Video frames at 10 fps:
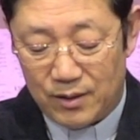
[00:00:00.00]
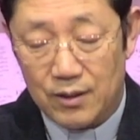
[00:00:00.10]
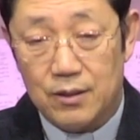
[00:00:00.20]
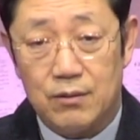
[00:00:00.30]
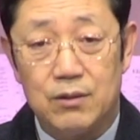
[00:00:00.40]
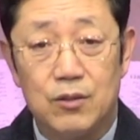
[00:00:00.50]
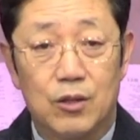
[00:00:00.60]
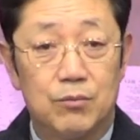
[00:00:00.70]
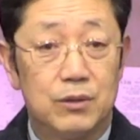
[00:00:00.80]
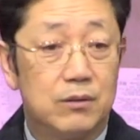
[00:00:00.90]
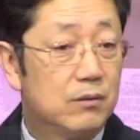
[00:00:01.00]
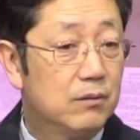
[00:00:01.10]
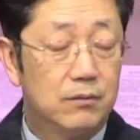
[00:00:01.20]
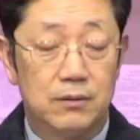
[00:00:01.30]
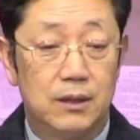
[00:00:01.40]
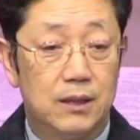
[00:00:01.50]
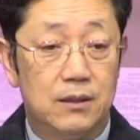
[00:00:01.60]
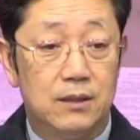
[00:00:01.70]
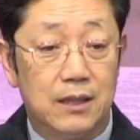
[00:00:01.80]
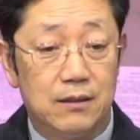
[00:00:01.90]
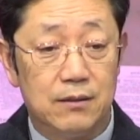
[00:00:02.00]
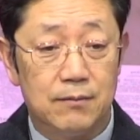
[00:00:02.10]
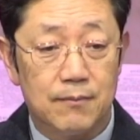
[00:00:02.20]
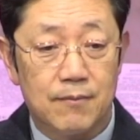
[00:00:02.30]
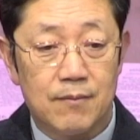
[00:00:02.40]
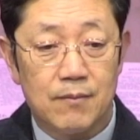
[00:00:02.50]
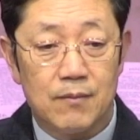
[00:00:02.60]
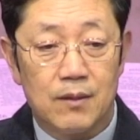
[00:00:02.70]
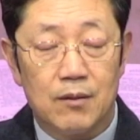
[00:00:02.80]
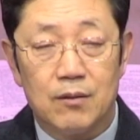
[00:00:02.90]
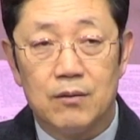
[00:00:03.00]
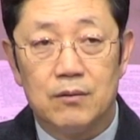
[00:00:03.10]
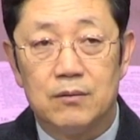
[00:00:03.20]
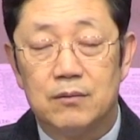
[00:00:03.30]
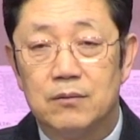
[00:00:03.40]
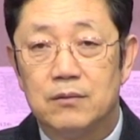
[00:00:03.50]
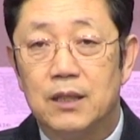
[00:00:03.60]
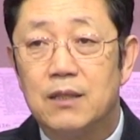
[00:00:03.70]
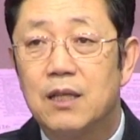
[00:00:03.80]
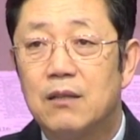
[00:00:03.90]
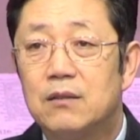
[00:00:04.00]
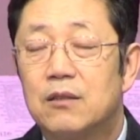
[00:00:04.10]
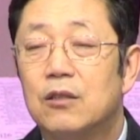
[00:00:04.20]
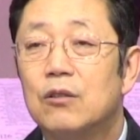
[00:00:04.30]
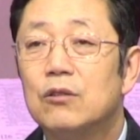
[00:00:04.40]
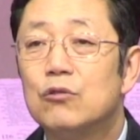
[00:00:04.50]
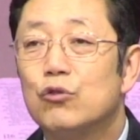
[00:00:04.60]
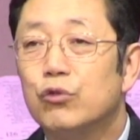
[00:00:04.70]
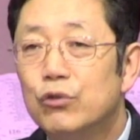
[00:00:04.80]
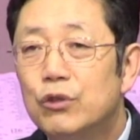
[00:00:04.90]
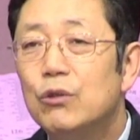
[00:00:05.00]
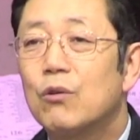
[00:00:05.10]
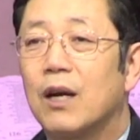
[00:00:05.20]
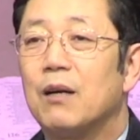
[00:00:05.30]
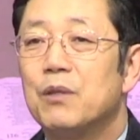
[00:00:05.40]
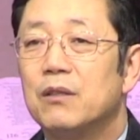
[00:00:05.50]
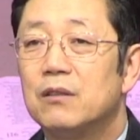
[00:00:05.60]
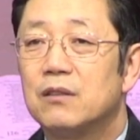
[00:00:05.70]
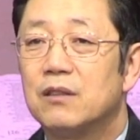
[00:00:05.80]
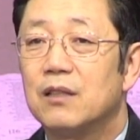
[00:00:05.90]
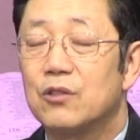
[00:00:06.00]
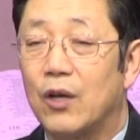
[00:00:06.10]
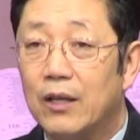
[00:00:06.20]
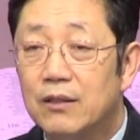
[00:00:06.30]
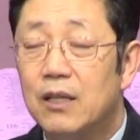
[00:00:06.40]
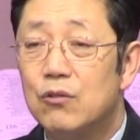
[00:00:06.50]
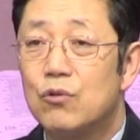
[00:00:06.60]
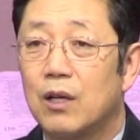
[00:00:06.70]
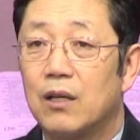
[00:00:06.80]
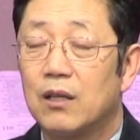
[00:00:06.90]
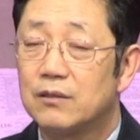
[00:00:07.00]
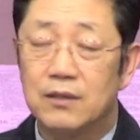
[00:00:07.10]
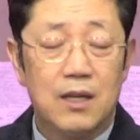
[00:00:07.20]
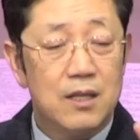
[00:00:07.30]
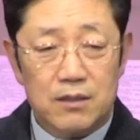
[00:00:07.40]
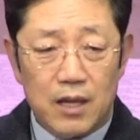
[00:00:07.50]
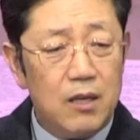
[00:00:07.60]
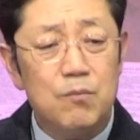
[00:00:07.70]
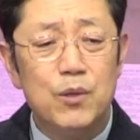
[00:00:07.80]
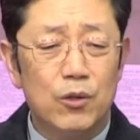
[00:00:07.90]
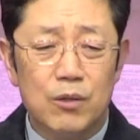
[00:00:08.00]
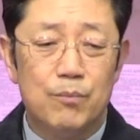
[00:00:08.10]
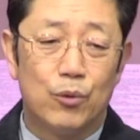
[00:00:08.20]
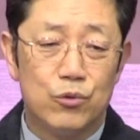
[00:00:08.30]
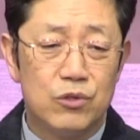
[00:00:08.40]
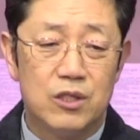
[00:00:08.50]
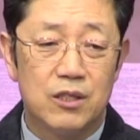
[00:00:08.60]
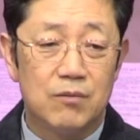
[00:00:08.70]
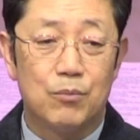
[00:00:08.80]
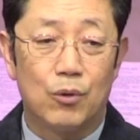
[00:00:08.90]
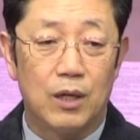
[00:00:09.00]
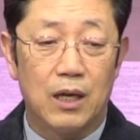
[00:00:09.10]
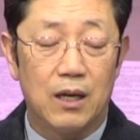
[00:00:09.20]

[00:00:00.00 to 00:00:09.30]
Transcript: 그러니 여러분 이제는 세상은 그런 주의로 가면은 그게 잘 되는 줄 아니까 생명이 뭔지를 몰라.